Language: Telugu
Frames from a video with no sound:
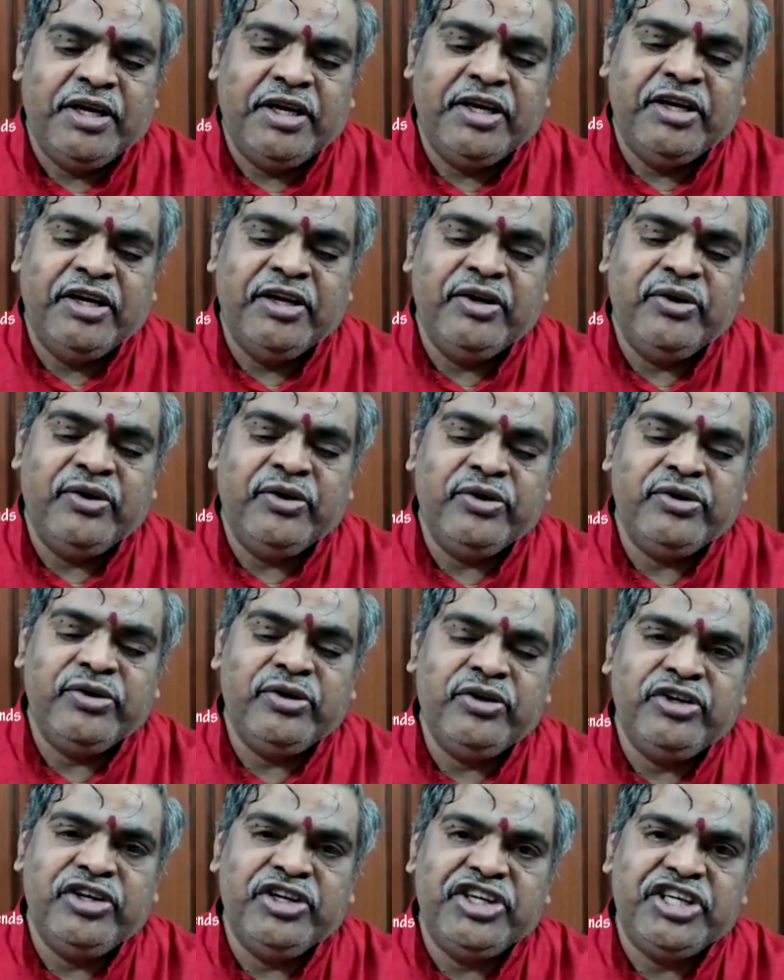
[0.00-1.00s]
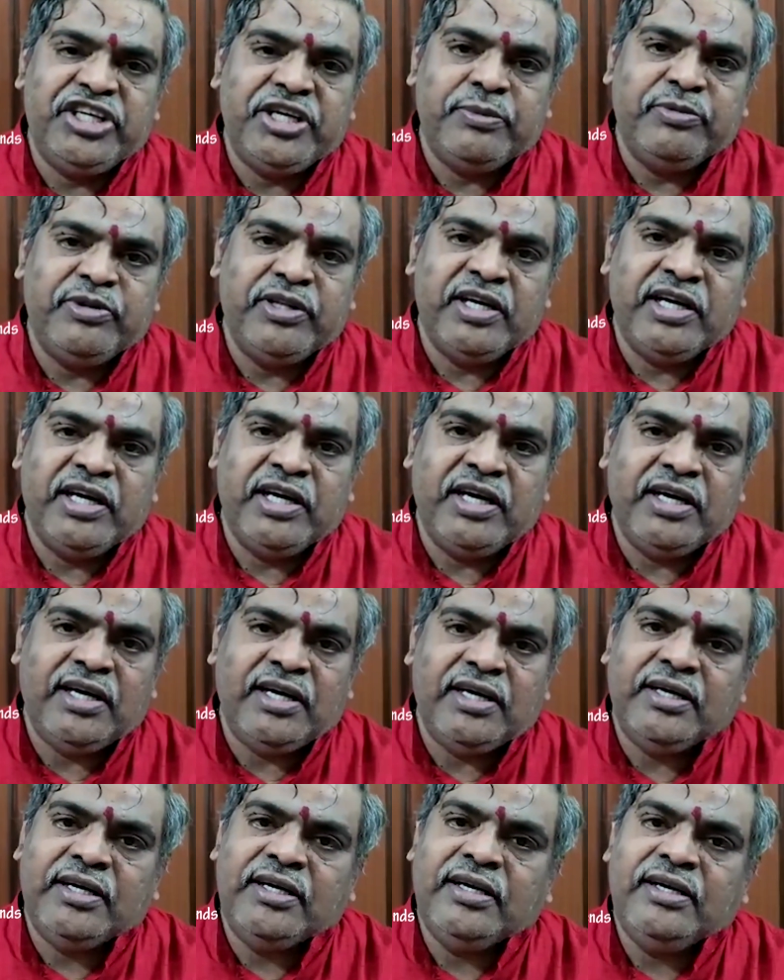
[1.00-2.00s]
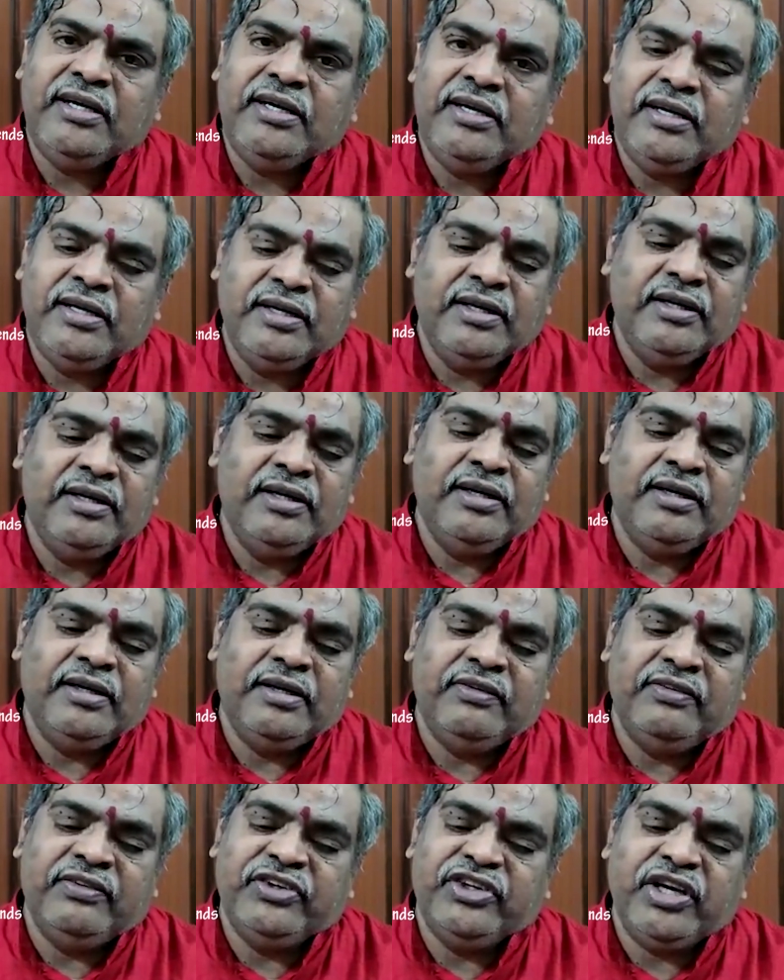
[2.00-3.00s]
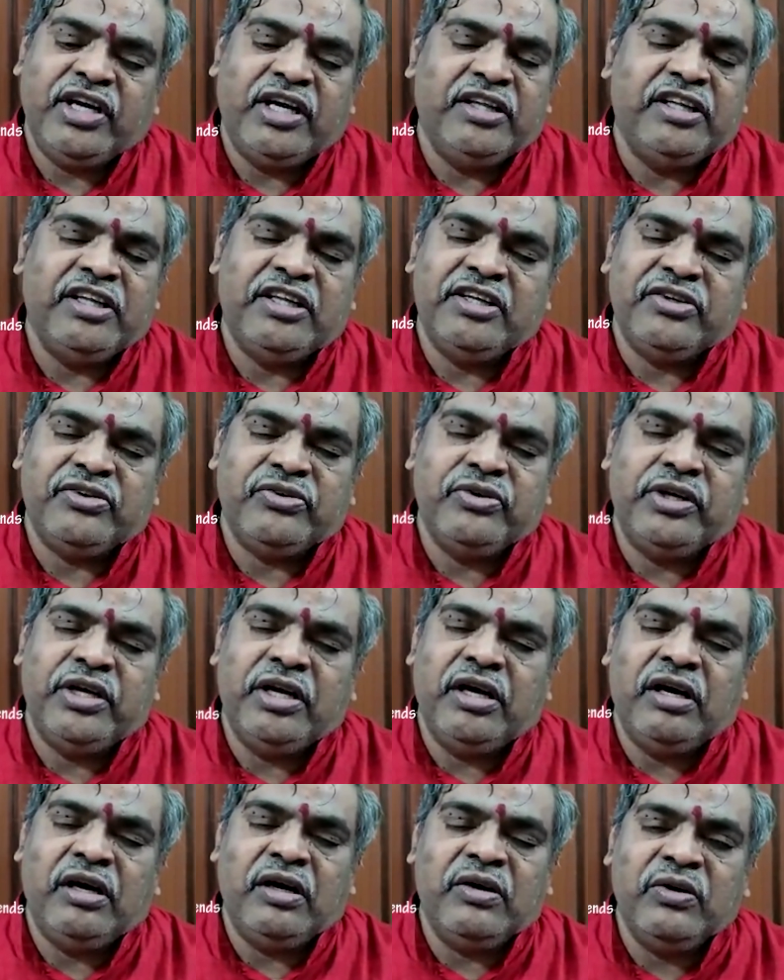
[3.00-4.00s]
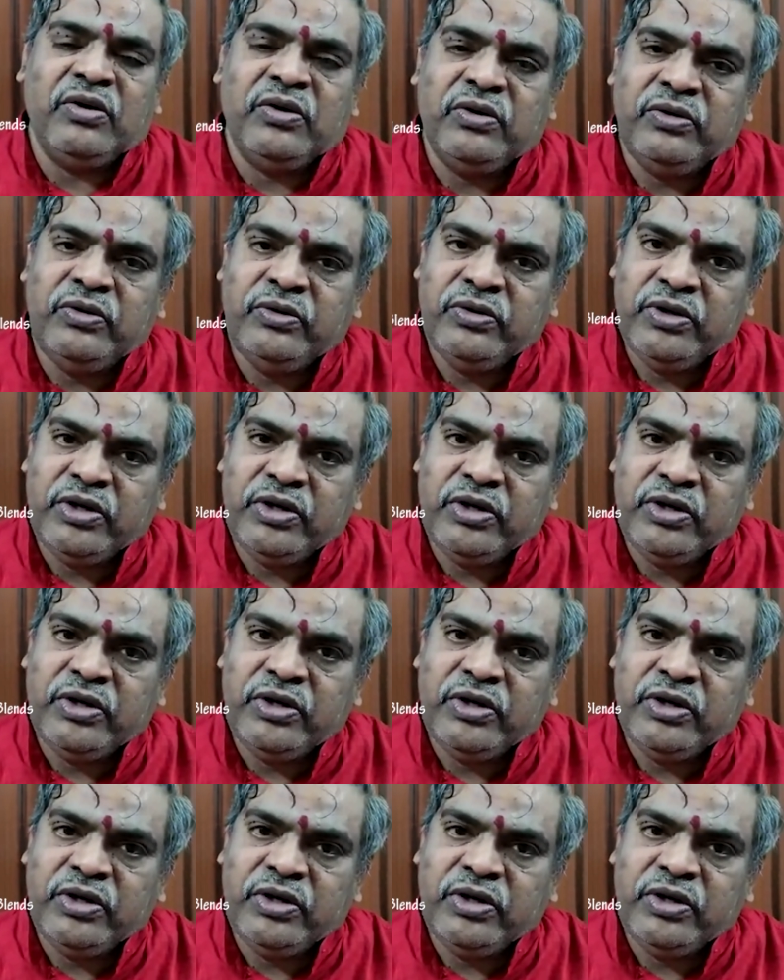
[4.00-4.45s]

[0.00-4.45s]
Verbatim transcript: ఎన్ని రోజులు నిశ్శబ్దంగా విశ్రాంతి తీసుకునే హక్కు